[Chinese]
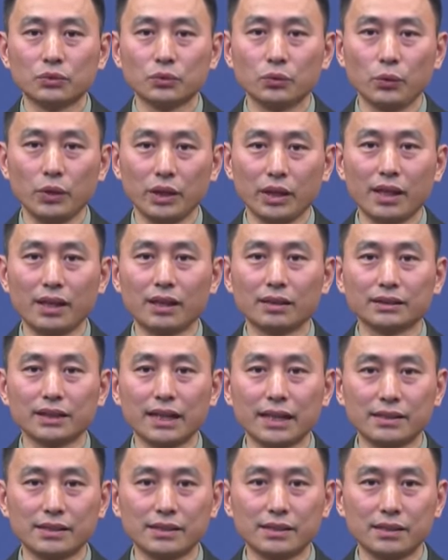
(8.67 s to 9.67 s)
对抗
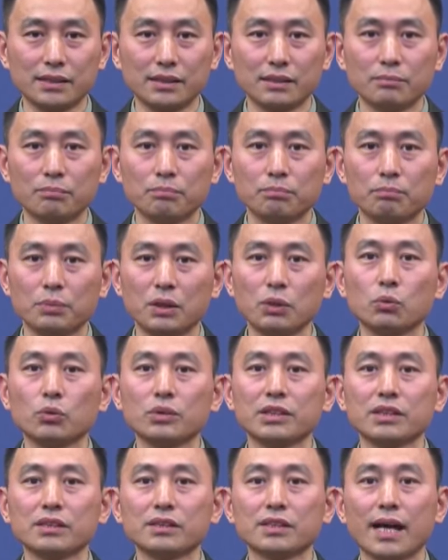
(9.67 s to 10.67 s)
演习、比武
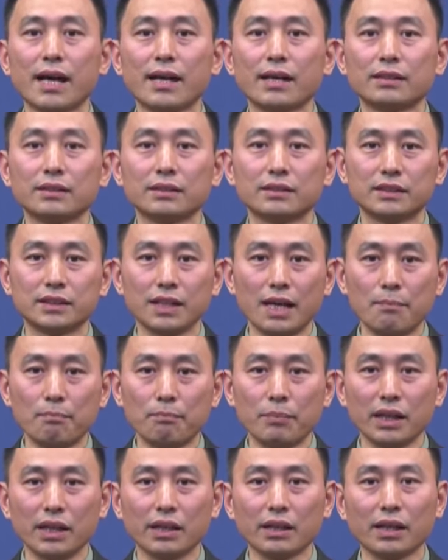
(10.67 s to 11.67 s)
竞赛、
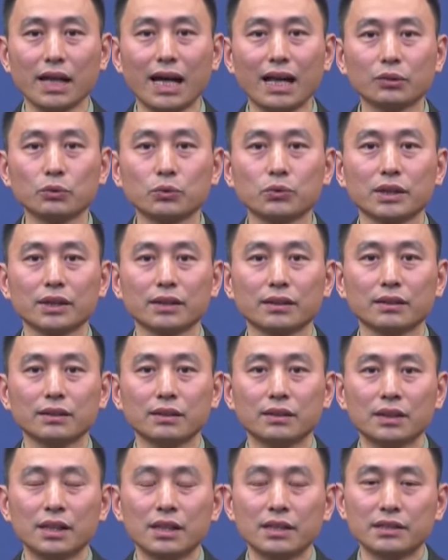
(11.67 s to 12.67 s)
战备拉动等，
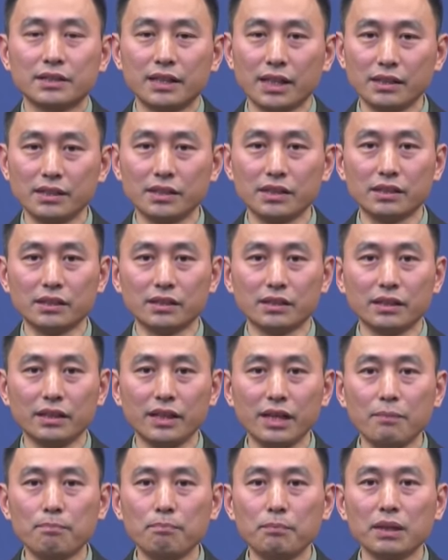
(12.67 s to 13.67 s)
掀起
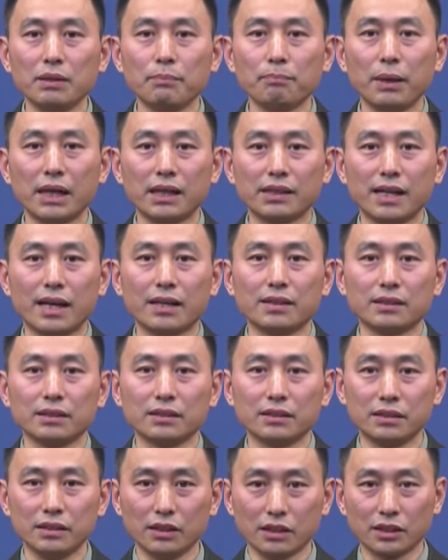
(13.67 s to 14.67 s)
练兵备
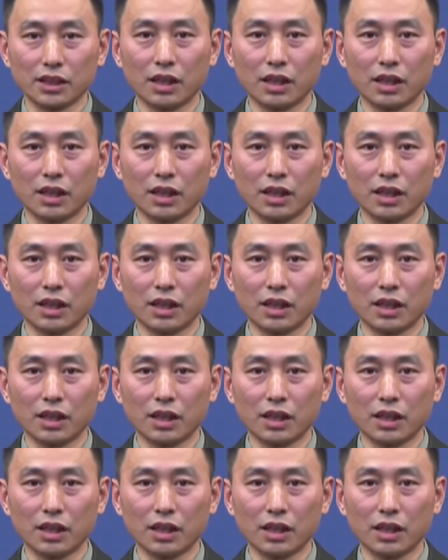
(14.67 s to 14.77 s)
战热